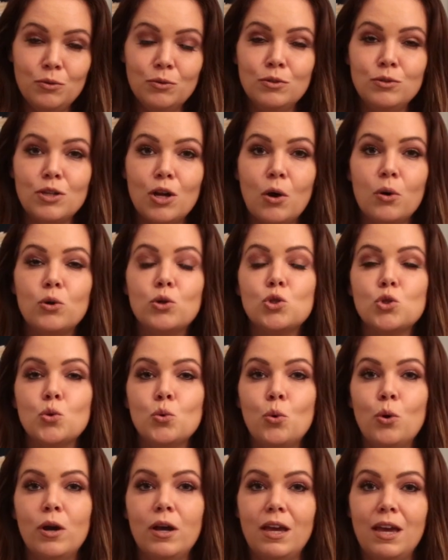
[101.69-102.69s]
und auch
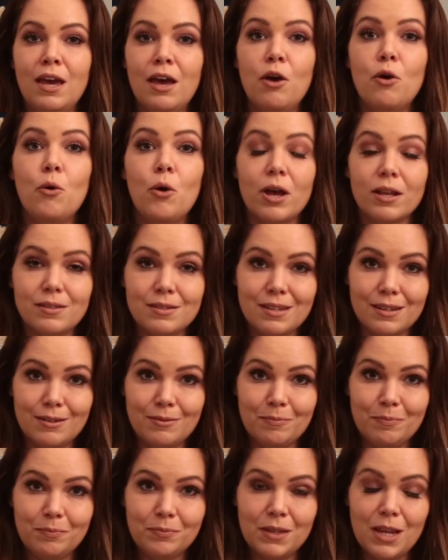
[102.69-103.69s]
zu erörtern.